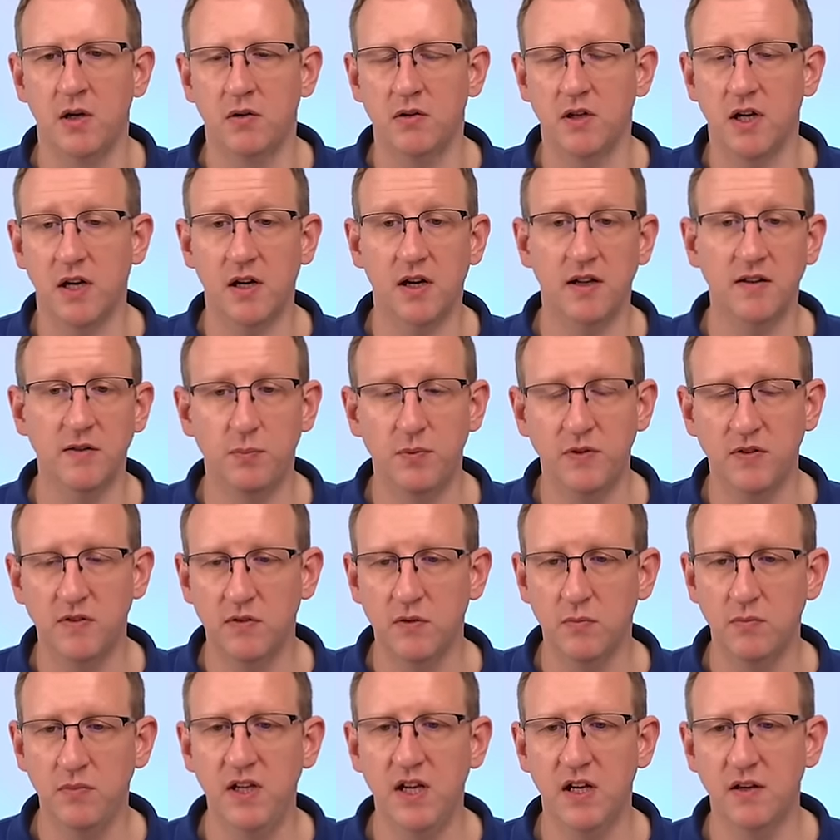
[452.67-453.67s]
Und dann kann es bis
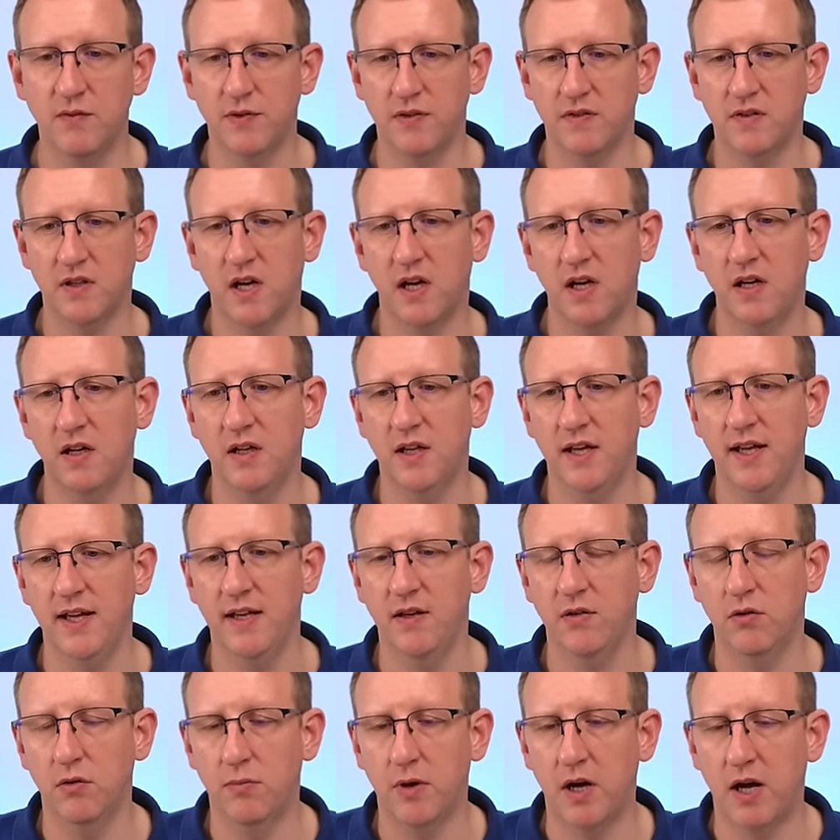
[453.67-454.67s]
zum Nierenversagen
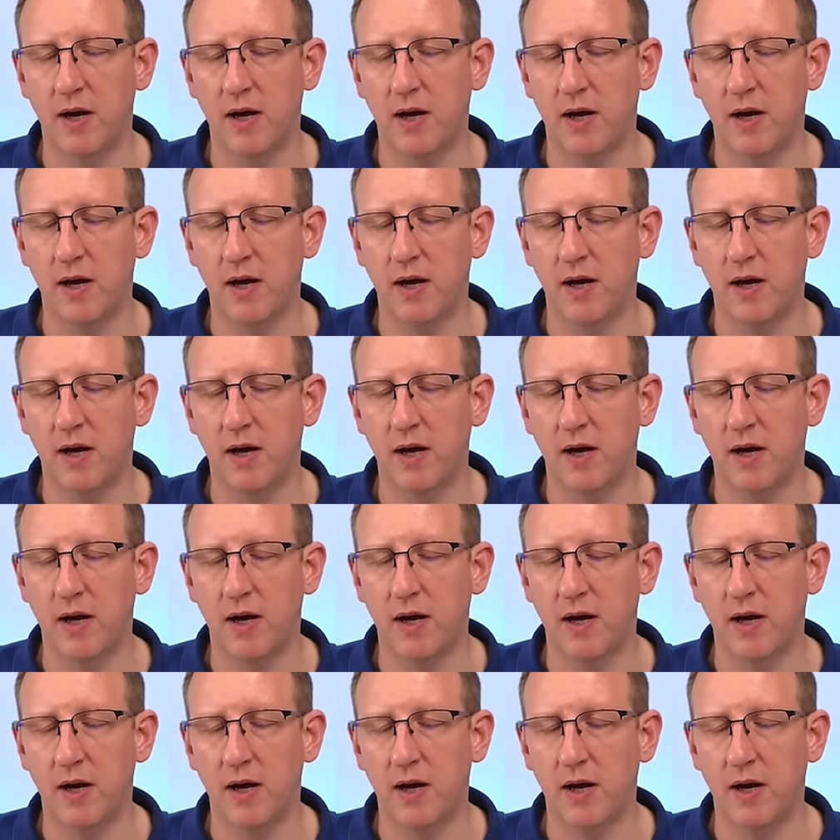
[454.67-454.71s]
gehen,